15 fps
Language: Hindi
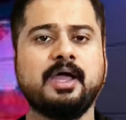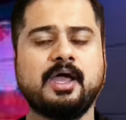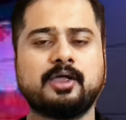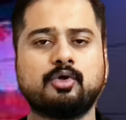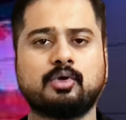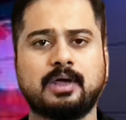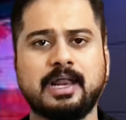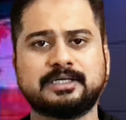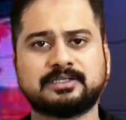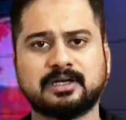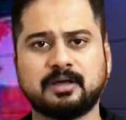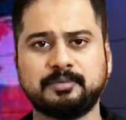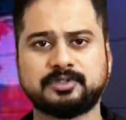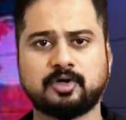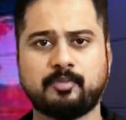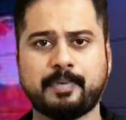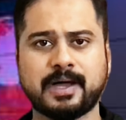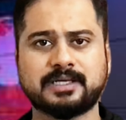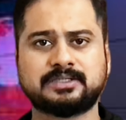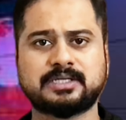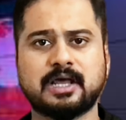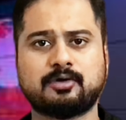क्योंकि इलेक्शन कमीशन ऑफ
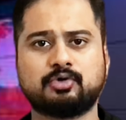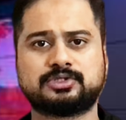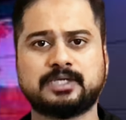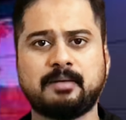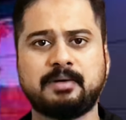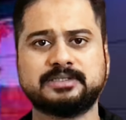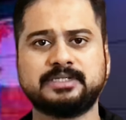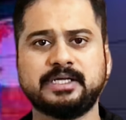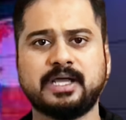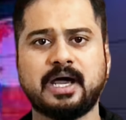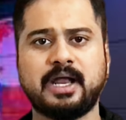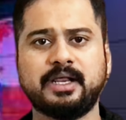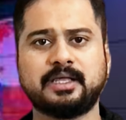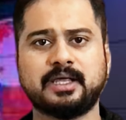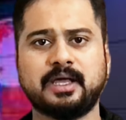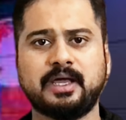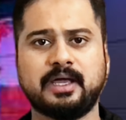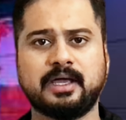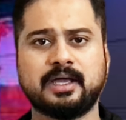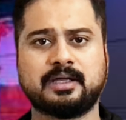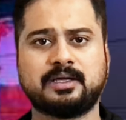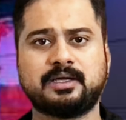पाकिस्तान को समझ नहीं आ रही
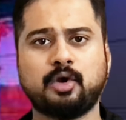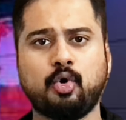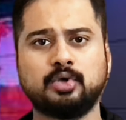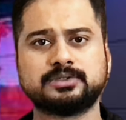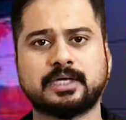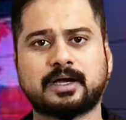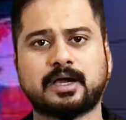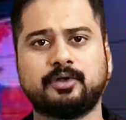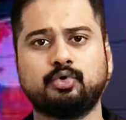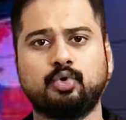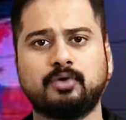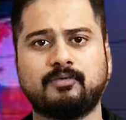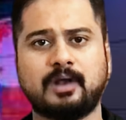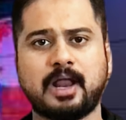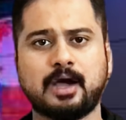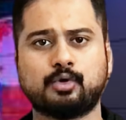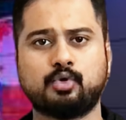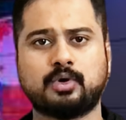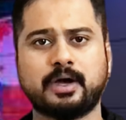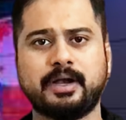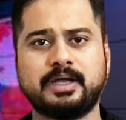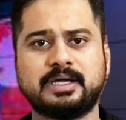कि कौन सा कानून वो लागू
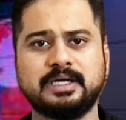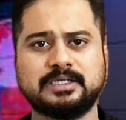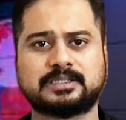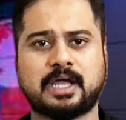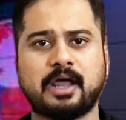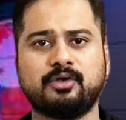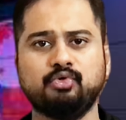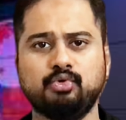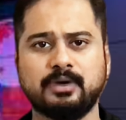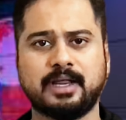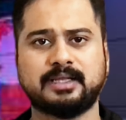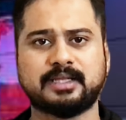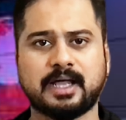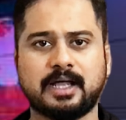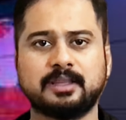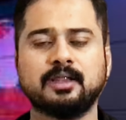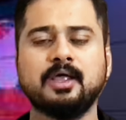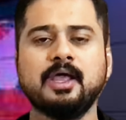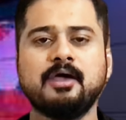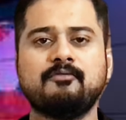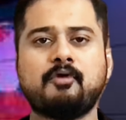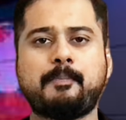करें किस कानून के तहत
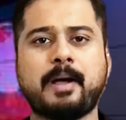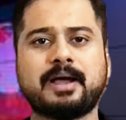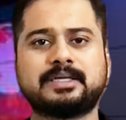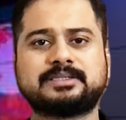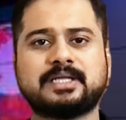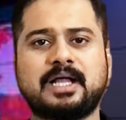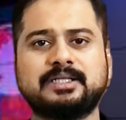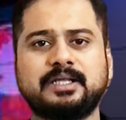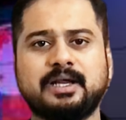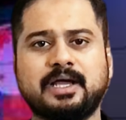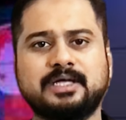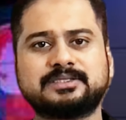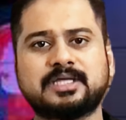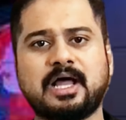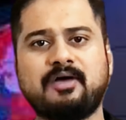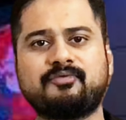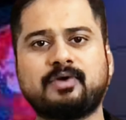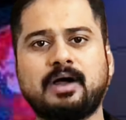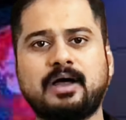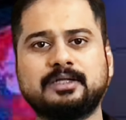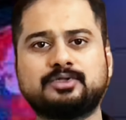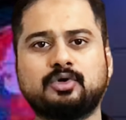वो पाकिस्तान तरीके इंसाफ
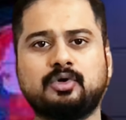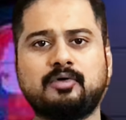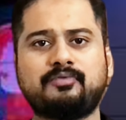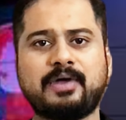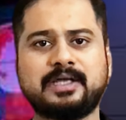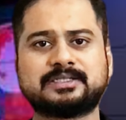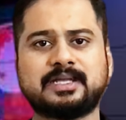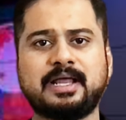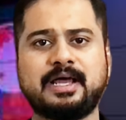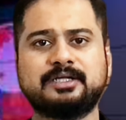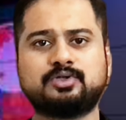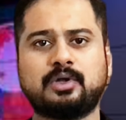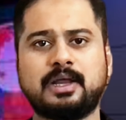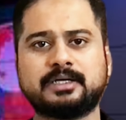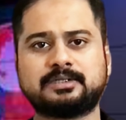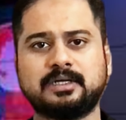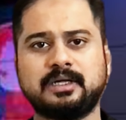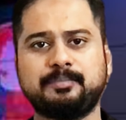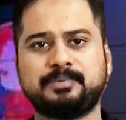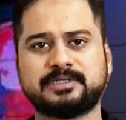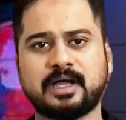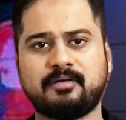का जो फैसला है जो
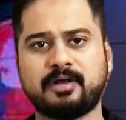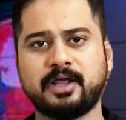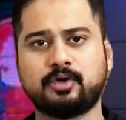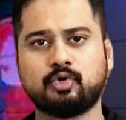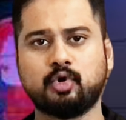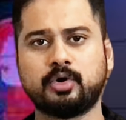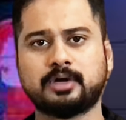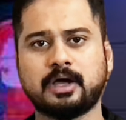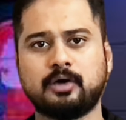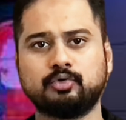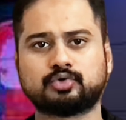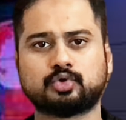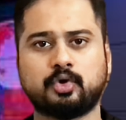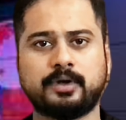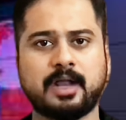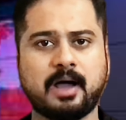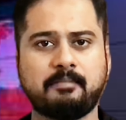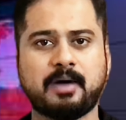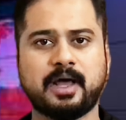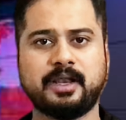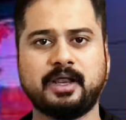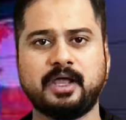पिशावर हाई कोर्ट का उसको ना
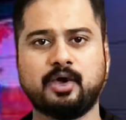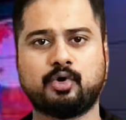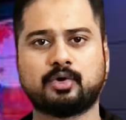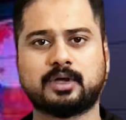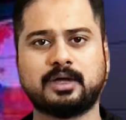माने और